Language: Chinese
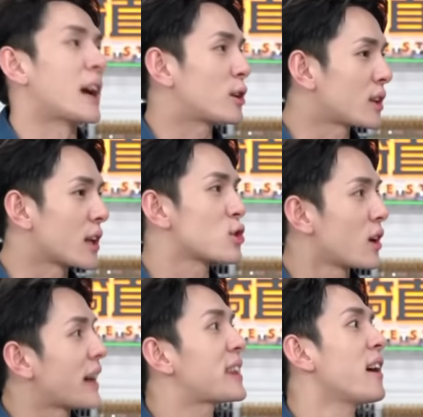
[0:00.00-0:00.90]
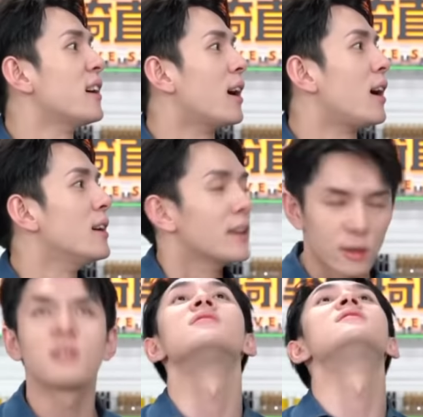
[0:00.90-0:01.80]
抬头挺胸，黑天鹅，
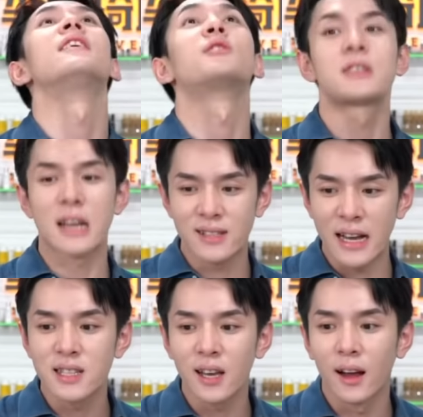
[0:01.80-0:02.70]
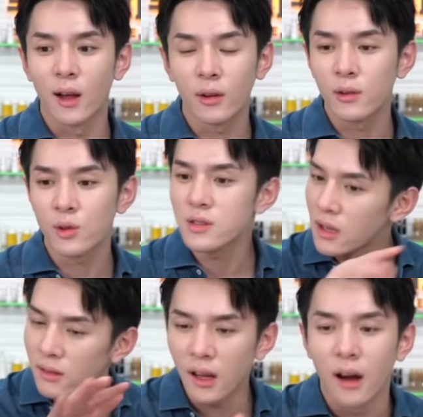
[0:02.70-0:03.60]
就是嗯，就这样站起来了。我跟你说，
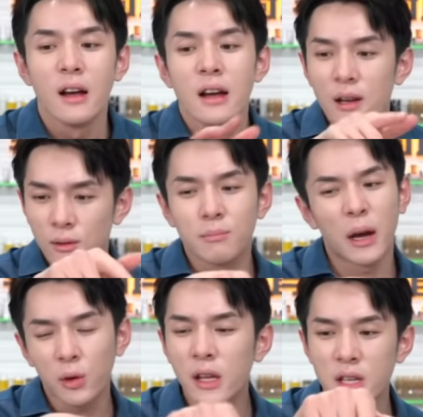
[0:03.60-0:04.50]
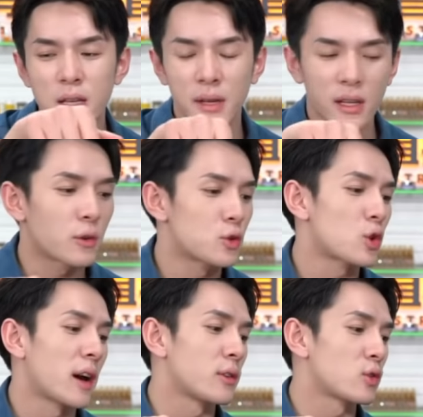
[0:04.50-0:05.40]
真的，马 queen 的鞋你们一定要去
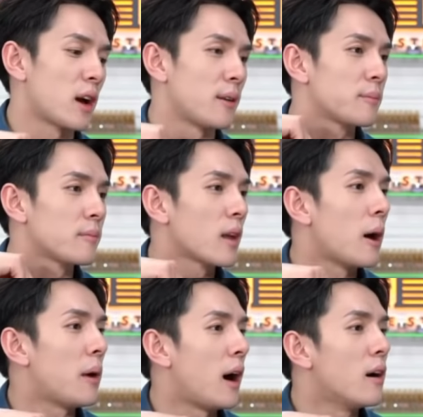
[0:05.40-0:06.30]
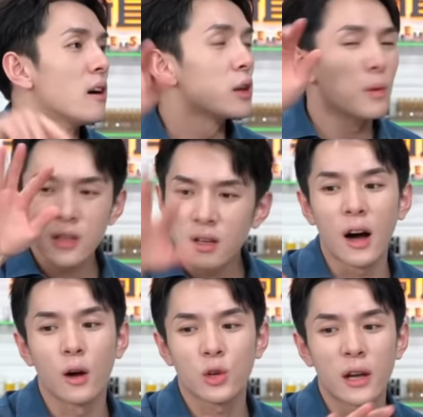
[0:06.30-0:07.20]
穿一穿，好不好？因为真的
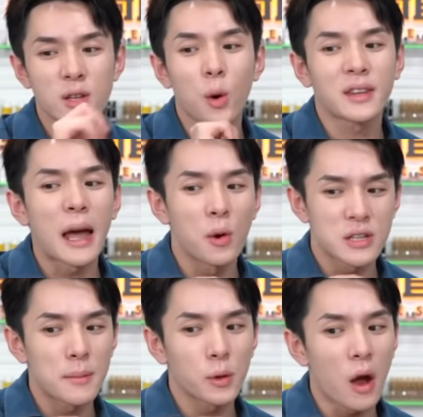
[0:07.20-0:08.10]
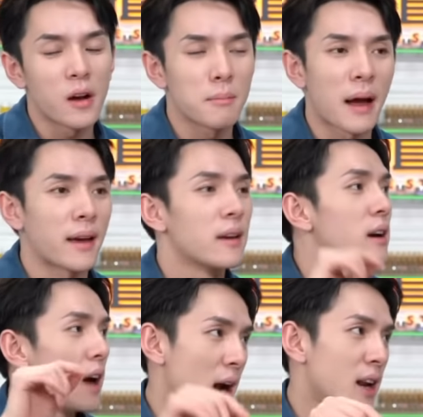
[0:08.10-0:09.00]
很好穿。你知道我带我身边多少人买
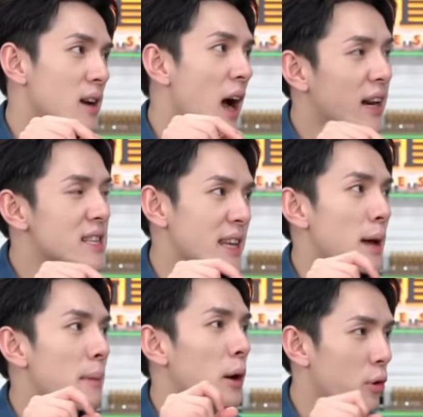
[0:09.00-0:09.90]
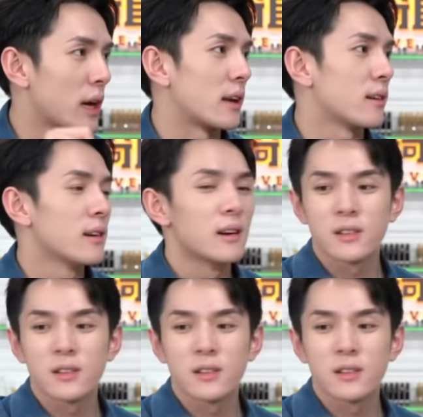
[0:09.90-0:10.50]
阿亚历山大马 queen，